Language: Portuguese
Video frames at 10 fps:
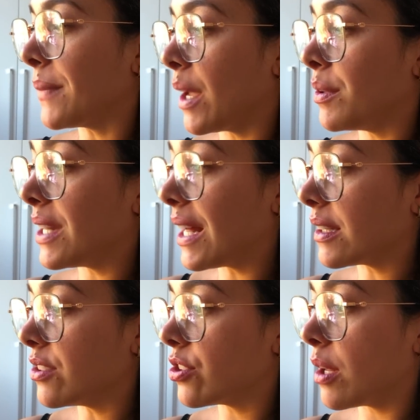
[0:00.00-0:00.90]
É um
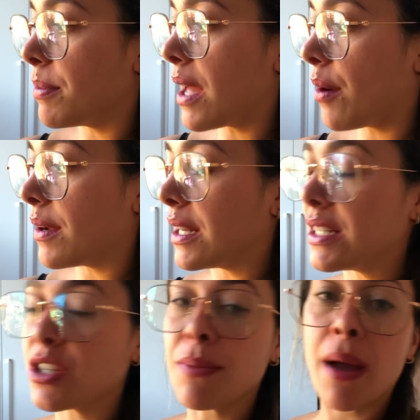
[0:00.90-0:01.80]
hidratante labial. Ele
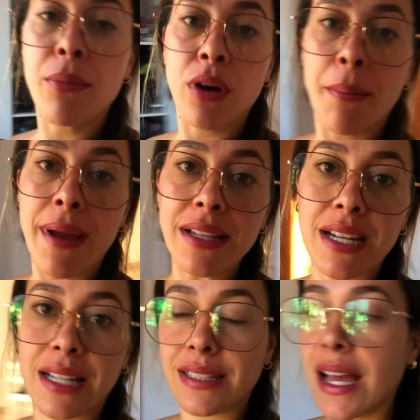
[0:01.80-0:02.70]
deixa minha boca bem
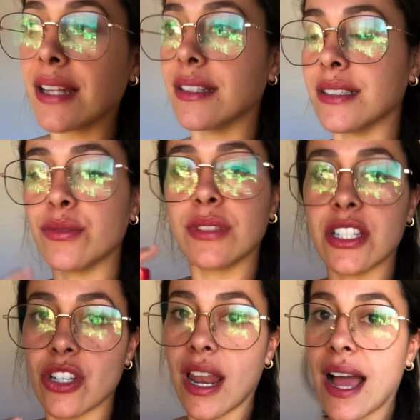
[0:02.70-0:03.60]
hidratada e não
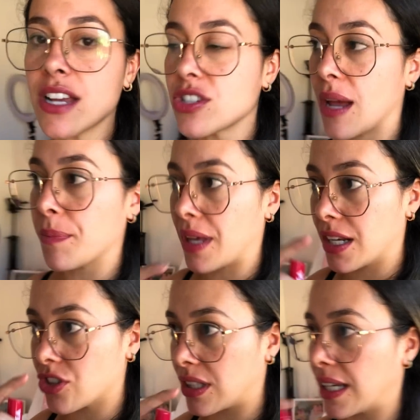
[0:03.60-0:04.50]
deixa ela rachar, porque
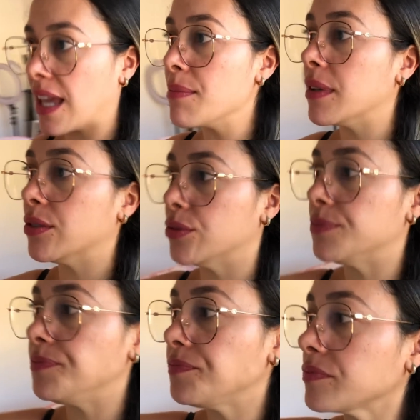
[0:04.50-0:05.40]
ela já tá queimando.
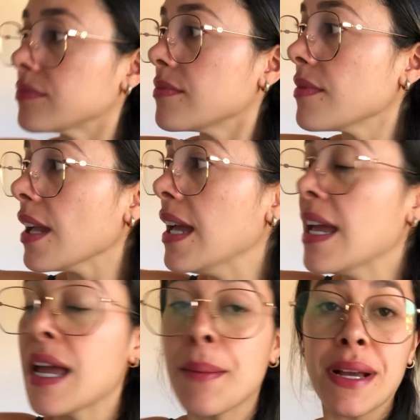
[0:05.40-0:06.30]

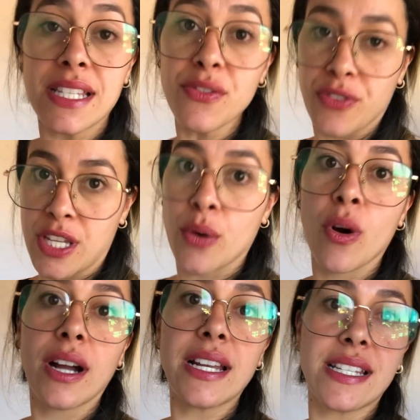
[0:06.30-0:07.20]
Mas enfim, eu
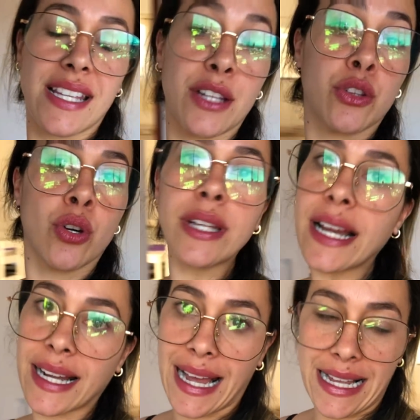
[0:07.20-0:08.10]
organizei
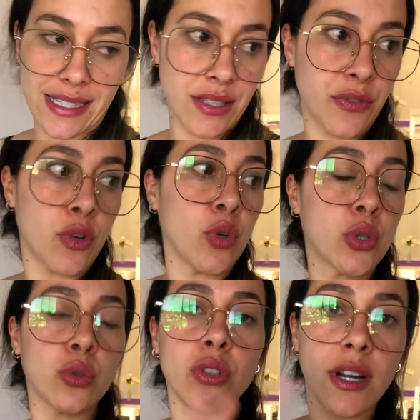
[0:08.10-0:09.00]
toda a casa, ficou
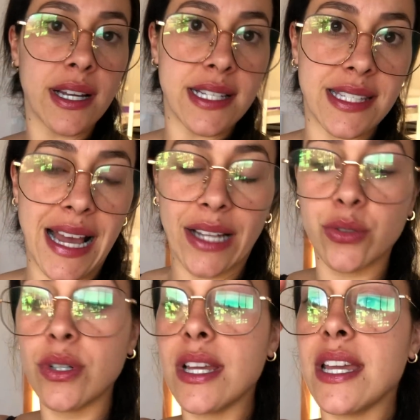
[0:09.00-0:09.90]
tudo
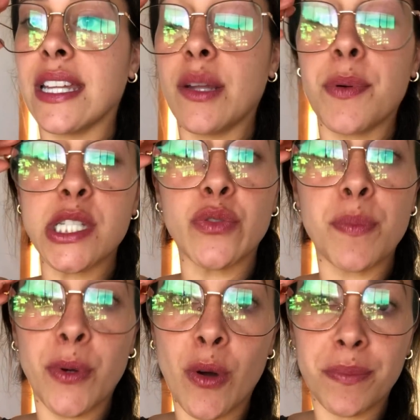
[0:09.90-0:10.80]
organizado. Depois eu fui
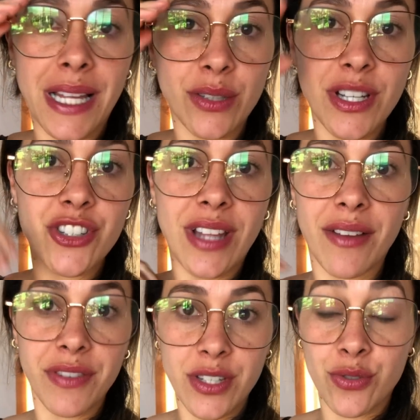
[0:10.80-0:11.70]
pro computador
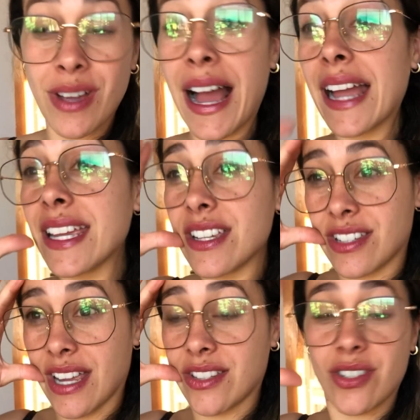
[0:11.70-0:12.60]
editar vídeo. Aí,
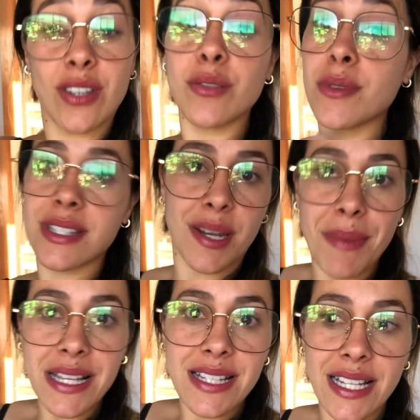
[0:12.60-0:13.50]
gente, eu não mostrei
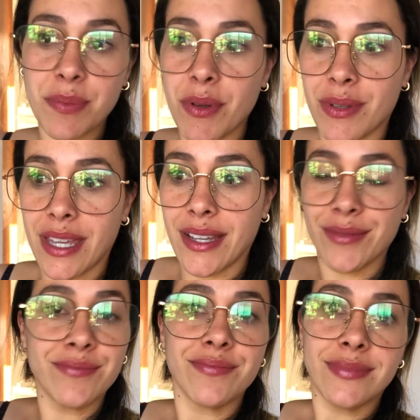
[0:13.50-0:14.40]
mais nada, porque o
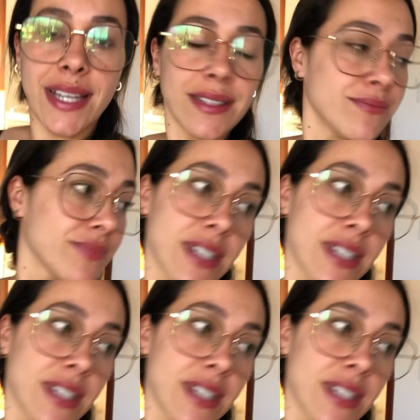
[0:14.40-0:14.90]
quê? Né?